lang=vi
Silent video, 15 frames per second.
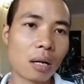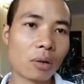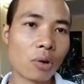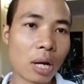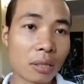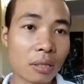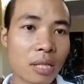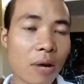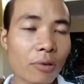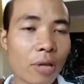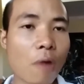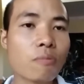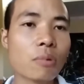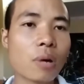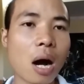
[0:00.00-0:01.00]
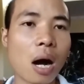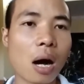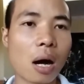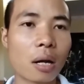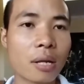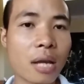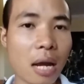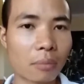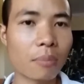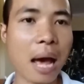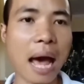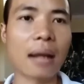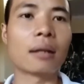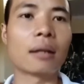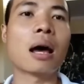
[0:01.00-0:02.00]
luật giao thông ở Nhật
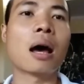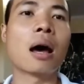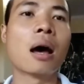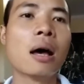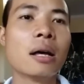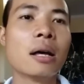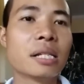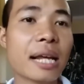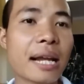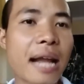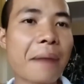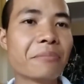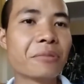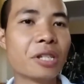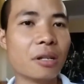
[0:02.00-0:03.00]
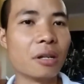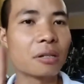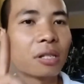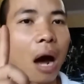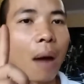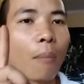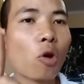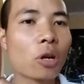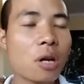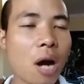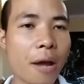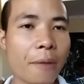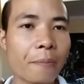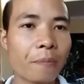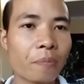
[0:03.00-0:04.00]
Bản là xe đạp chỉ được chở một người